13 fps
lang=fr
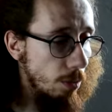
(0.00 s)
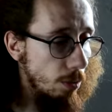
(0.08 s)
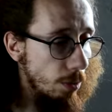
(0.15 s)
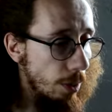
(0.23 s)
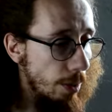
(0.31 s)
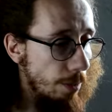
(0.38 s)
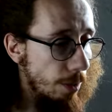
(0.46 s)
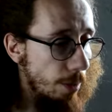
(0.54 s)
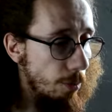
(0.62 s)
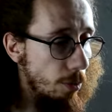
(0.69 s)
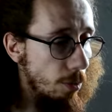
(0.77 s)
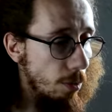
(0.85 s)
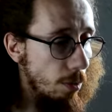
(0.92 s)
Donc, elle est
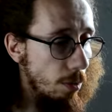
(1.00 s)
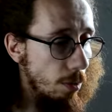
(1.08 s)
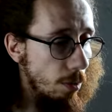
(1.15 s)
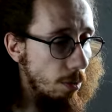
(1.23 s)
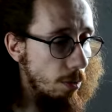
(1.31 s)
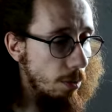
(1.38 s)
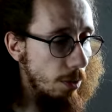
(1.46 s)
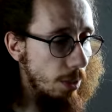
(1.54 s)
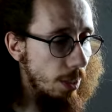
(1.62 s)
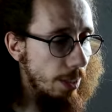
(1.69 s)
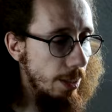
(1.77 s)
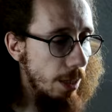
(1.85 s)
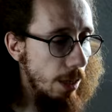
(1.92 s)
vraiment
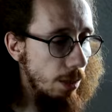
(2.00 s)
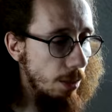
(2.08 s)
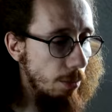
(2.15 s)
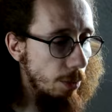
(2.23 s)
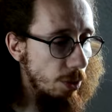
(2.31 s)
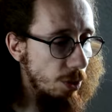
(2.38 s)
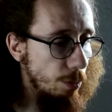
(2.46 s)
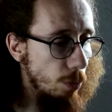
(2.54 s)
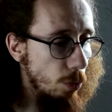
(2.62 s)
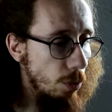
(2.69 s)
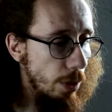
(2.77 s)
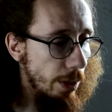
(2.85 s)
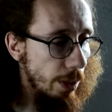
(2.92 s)
très dark, mais j'aime
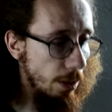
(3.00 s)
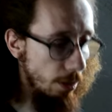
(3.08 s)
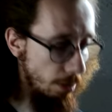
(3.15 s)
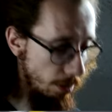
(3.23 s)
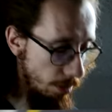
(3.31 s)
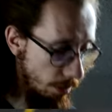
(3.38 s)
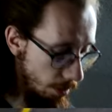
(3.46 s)
beaucoup la carte.